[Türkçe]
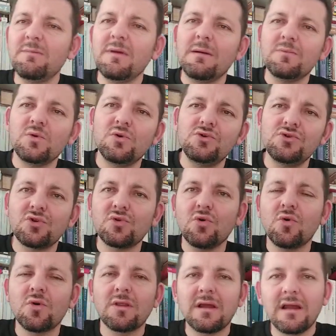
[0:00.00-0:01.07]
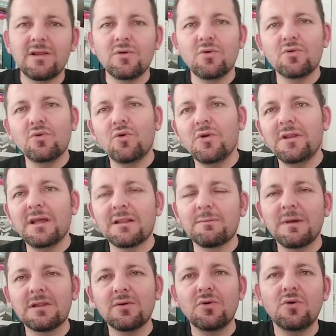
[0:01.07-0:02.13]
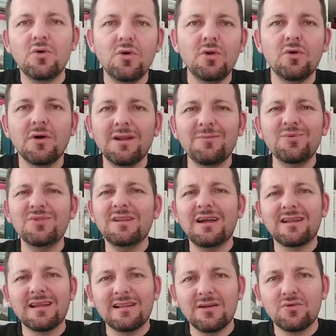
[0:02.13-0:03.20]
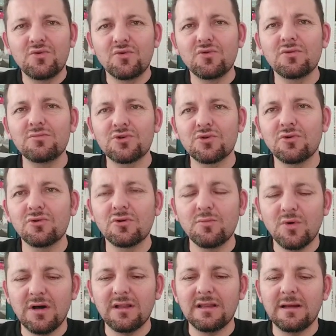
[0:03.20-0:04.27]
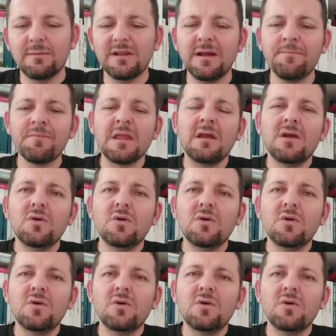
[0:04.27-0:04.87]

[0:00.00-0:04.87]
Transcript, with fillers: Bilmem ne oyuncusu oradaydı. Onu oynatmadı. O öyle oyna. Bunlardan da kurtulmuş olduk bu anlamda.